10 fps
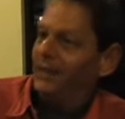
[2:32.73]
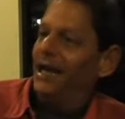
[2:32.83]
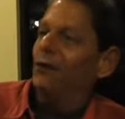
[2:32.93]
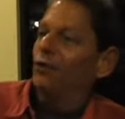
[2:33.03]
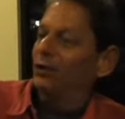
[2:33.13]

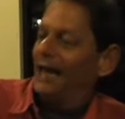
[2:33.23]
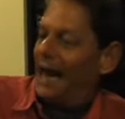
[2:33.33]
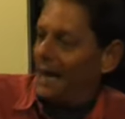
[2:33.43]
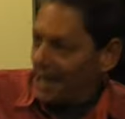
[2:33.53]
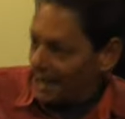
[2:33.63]

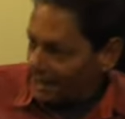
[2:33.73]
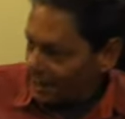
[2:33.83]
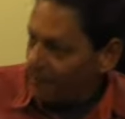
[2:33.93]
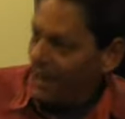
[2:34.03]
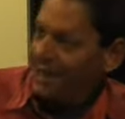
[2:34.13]
obowiązujące
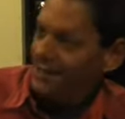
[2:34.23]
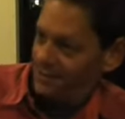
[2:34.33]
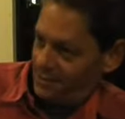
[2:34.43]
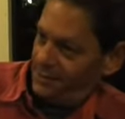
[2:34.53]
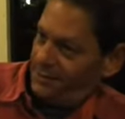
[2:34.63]
ustawodawstwo.